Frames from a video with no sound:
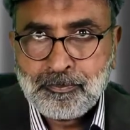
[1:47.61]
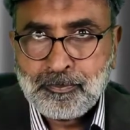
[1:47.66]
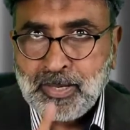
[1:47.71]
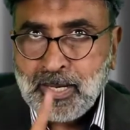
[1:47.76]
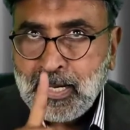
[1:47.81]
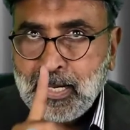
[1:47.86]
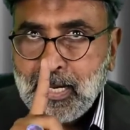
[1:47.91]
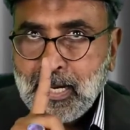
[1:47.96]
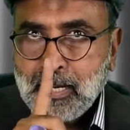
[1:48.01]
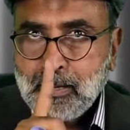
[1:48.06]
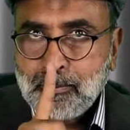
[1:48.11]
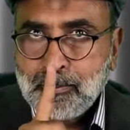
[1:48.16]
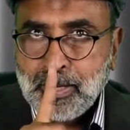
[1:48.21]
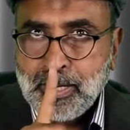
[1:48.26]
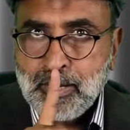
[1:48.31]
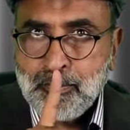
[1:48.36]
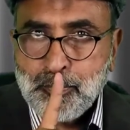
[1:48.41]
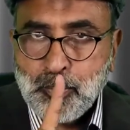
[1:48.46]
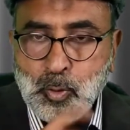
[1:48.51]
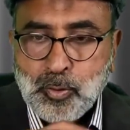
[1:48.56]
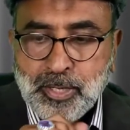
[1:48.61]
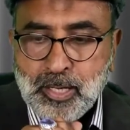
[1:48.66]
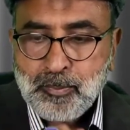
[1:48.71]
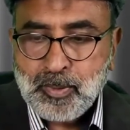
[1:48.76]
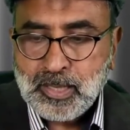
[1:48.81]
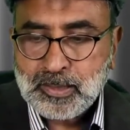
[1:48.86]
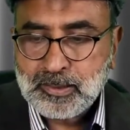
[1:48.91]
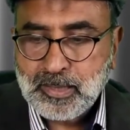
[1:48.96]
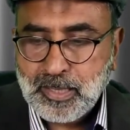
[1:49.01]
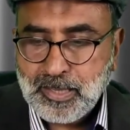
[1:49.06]
मैं एक बड़ी
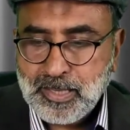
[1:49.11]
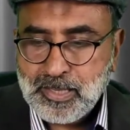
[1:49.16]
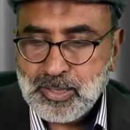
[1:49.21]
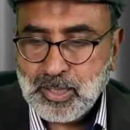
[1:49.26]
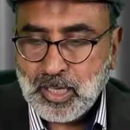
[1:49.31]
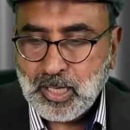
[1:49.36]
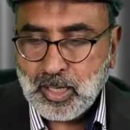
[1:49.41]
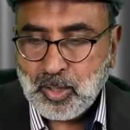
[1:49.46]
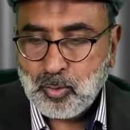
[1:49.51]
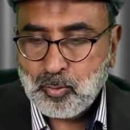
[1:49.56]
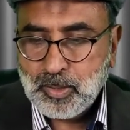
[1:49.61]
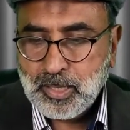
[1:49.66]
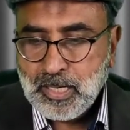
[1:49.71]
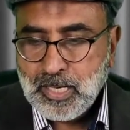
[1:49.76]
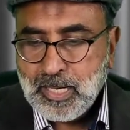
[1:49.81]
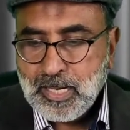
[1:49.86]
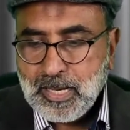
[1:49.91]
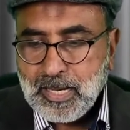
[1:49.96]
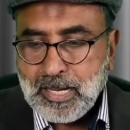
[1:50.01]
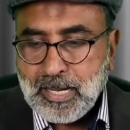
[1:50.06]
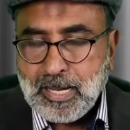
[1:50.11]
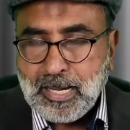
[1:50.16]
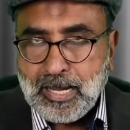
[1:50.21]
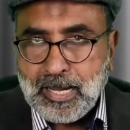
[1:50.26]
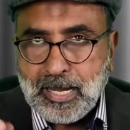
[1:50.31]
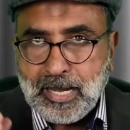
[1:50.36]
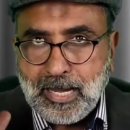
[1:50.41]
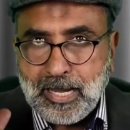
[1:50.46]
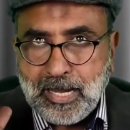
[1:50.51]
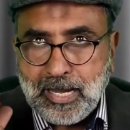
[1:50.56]
इंपॉर्टेंट बात करने जा रहा
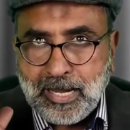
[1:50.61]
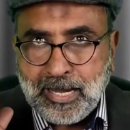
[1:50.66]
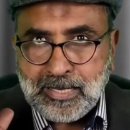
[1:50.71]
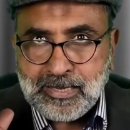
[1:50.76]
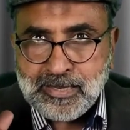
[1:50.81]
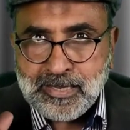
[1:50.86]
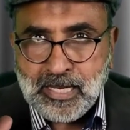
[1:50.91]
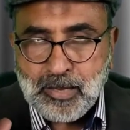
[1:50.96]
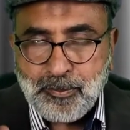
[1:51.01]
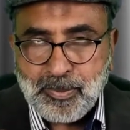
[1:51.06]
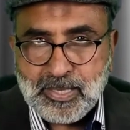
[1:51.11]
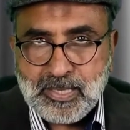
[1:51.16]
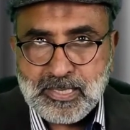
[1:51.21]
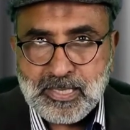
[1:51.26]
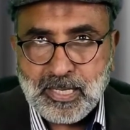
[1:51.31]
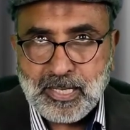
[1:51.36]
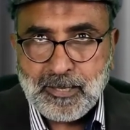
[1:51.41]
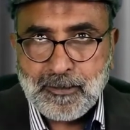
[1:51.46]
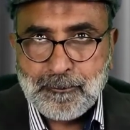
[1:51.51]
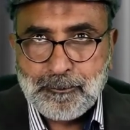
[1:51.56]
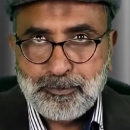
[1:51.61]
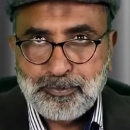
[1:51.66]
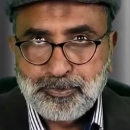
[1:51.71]
हूँ ऐसे बच्चे